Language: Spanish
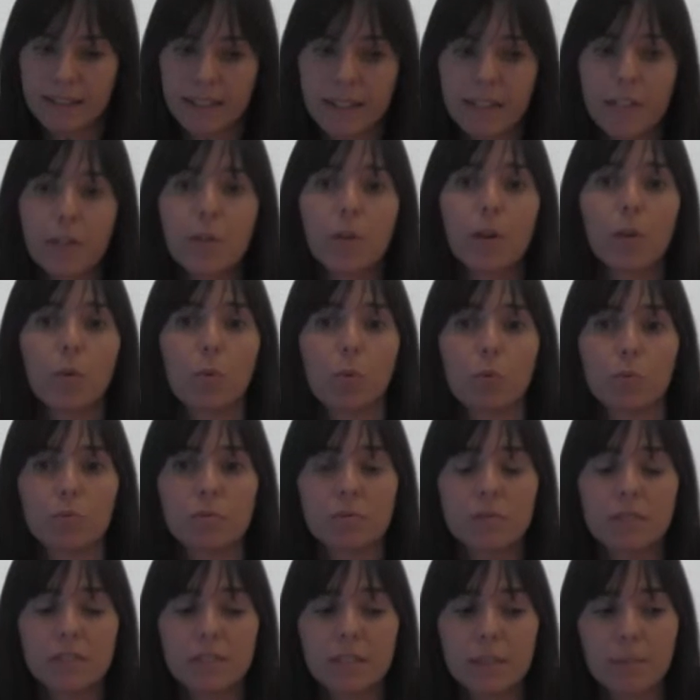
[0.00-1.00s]
he tenido
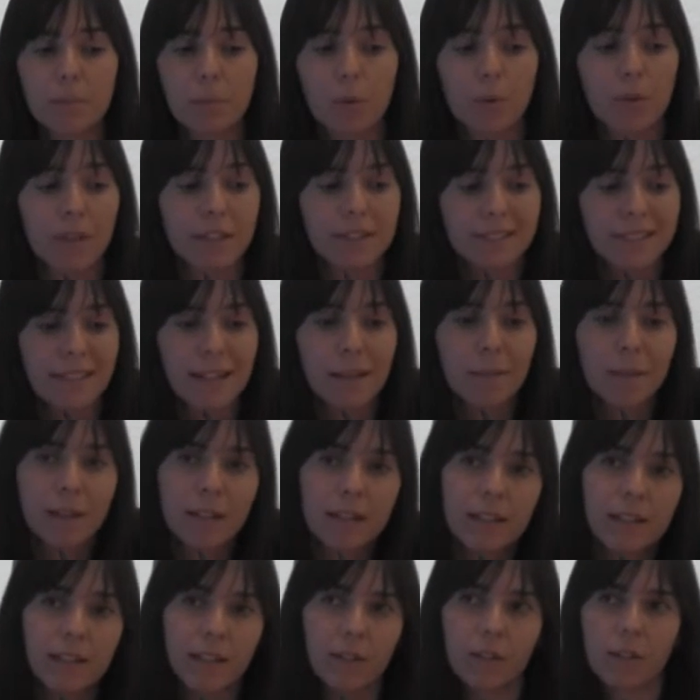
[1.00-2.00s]
algún tipo de
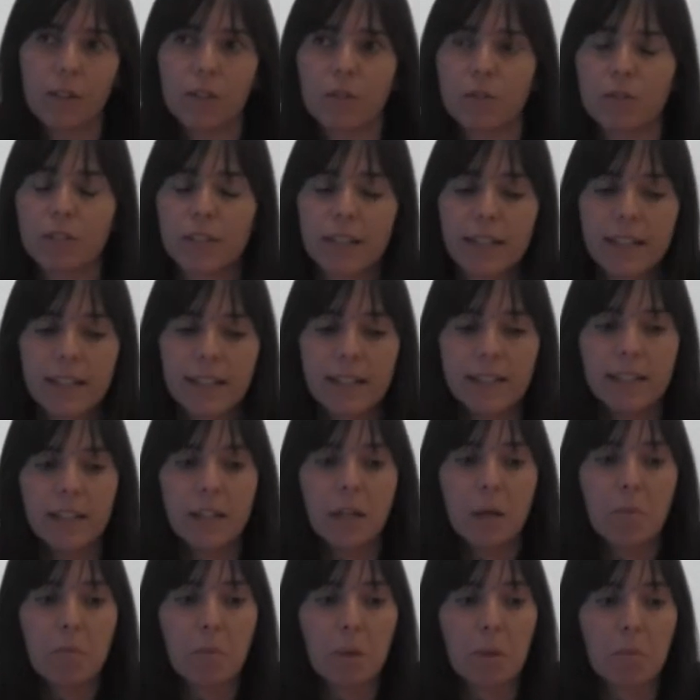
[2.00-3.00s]
traba, que ahora os
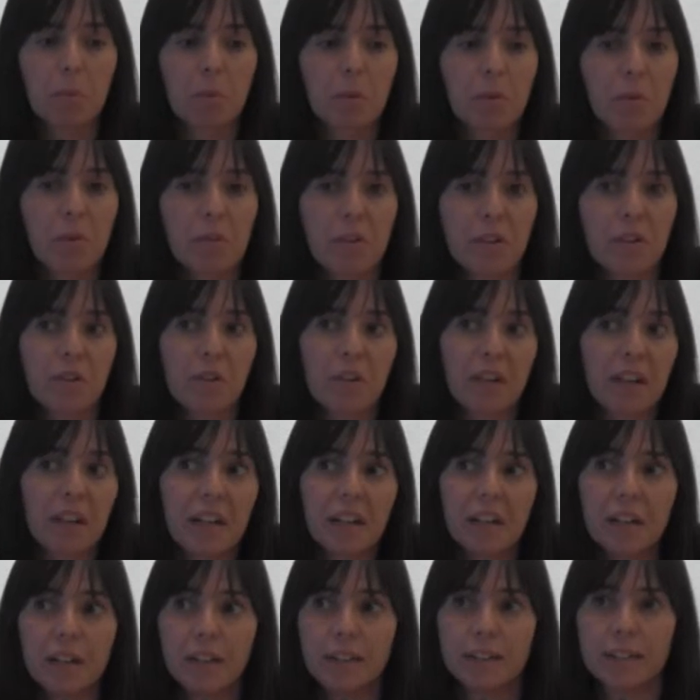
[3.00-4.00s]
contaré, pero puedo deciros
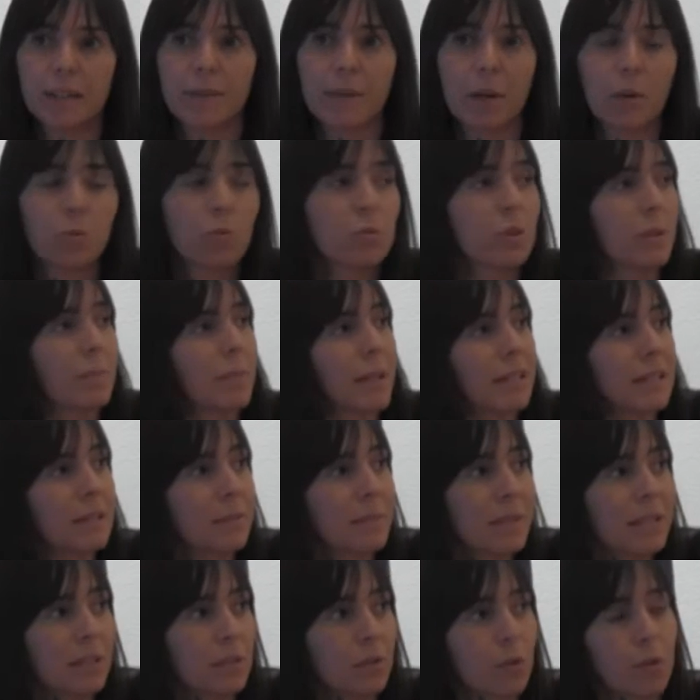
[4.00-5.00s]
que eh, trabajo en un
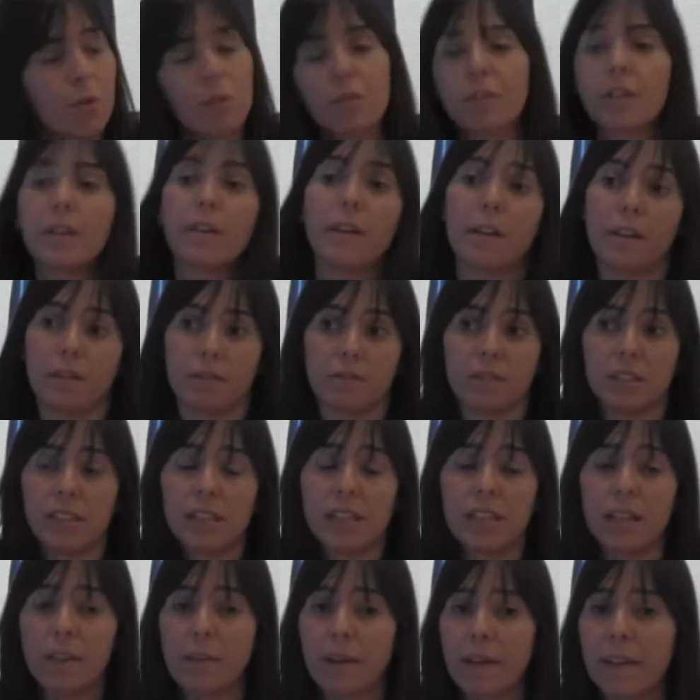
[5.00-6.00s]
departamento donde
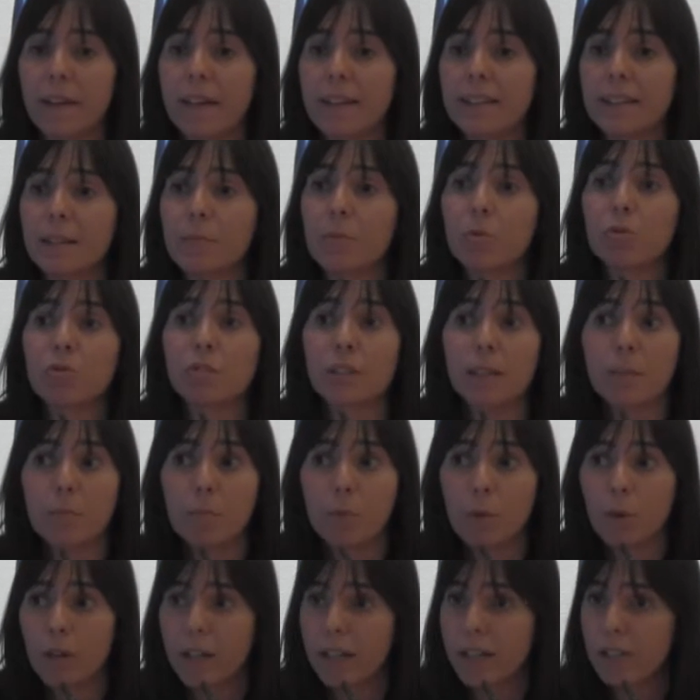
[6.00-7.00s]
sí que es verdad que estamos
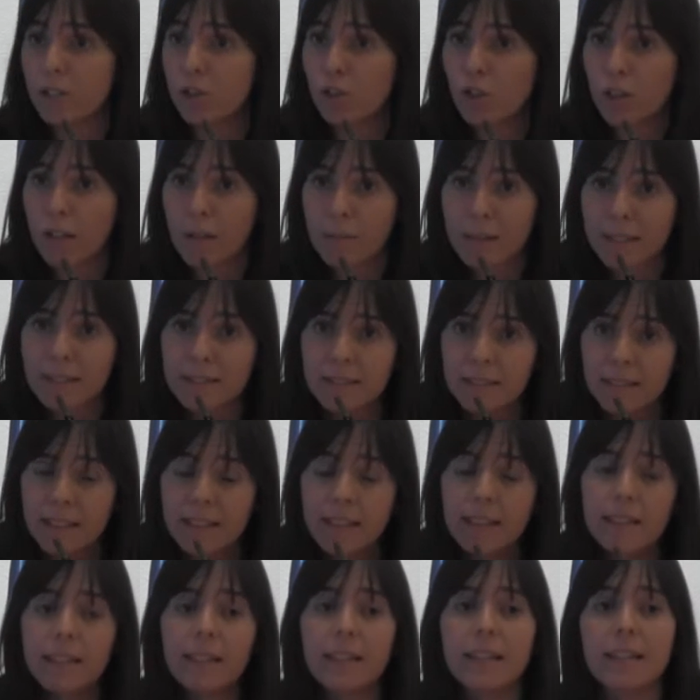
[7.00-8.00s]
tres mujeres
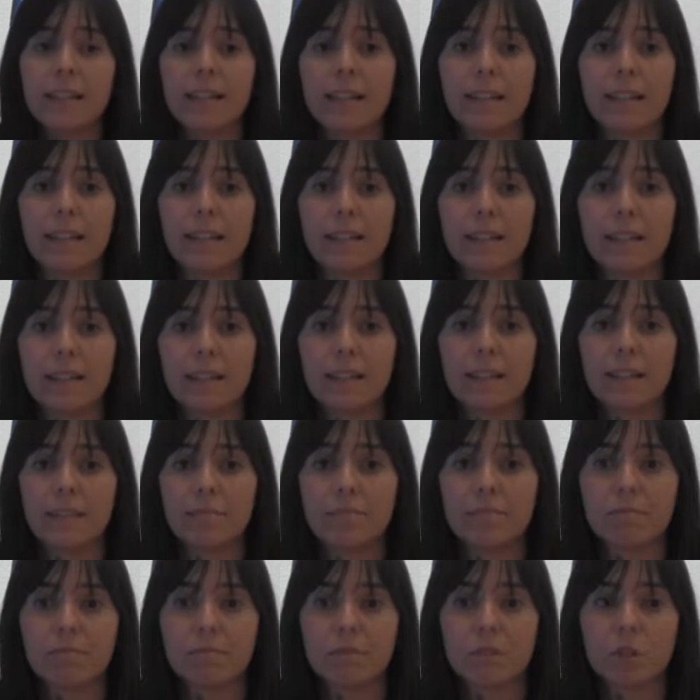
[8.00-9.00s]
solamente,
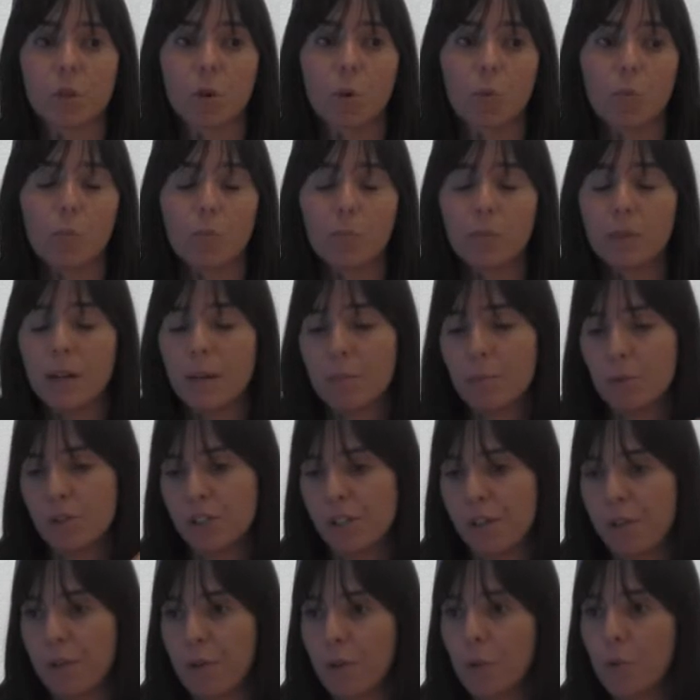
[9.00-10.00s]
em, con una
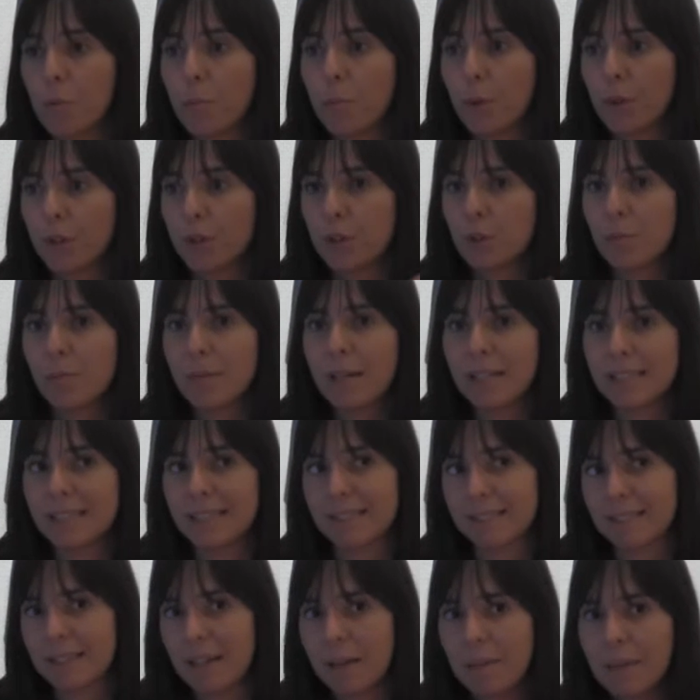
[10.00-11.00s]
posición un poquito
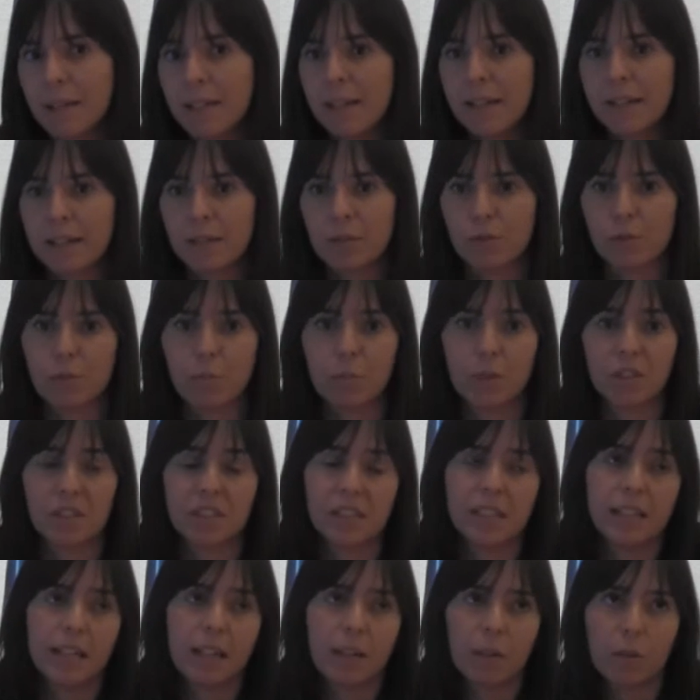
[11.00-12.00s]
más estable, el resto
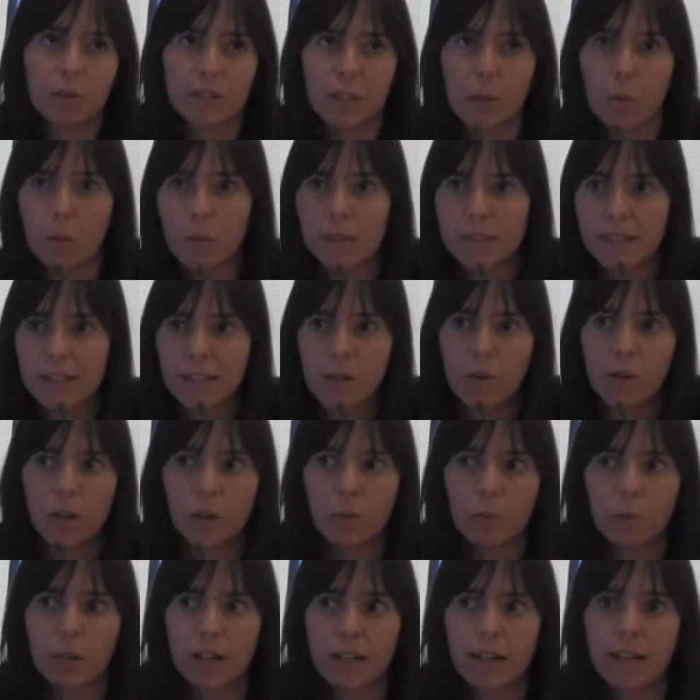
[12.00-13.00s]
pues sí, te encuentras
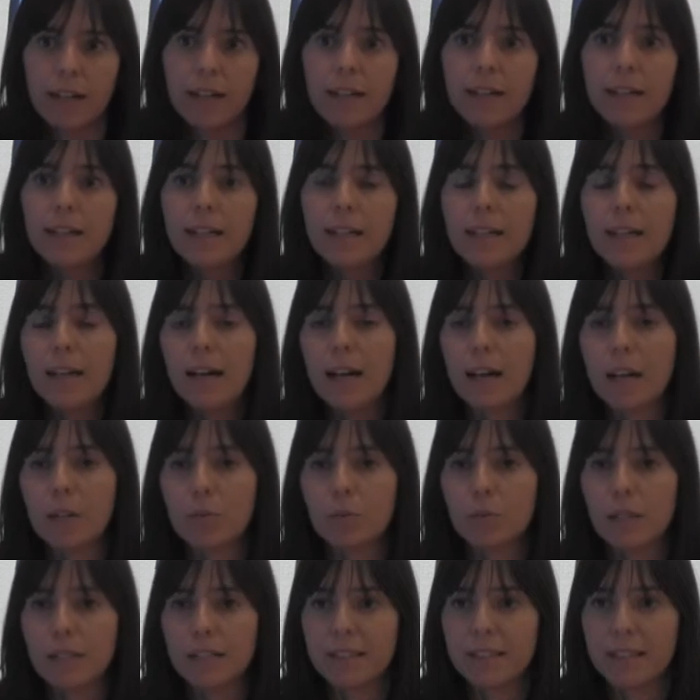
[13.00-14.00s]
con alguna
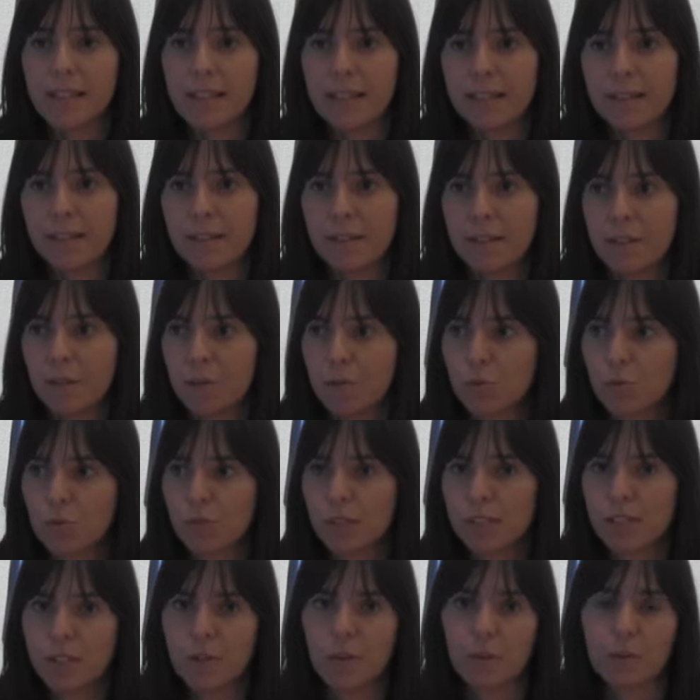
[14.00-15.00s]
alguna chica que está haciendo
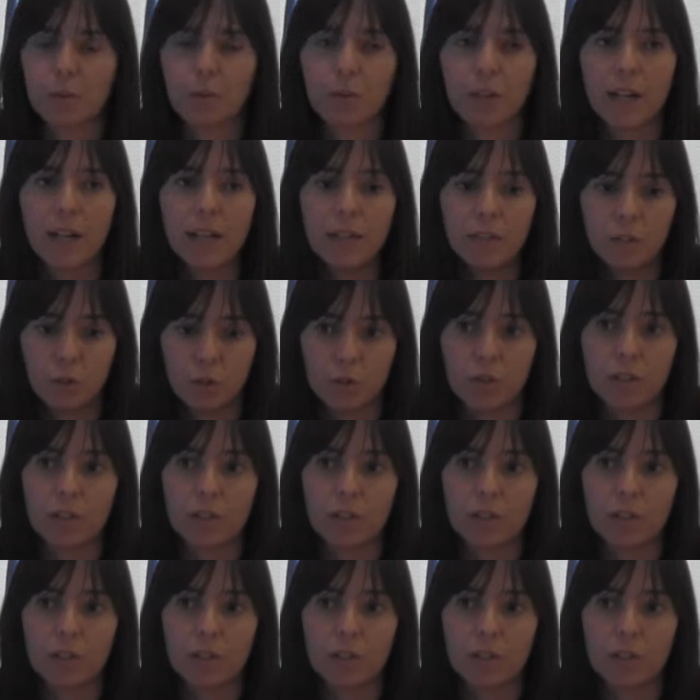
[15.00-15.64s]
su tesis doctoral.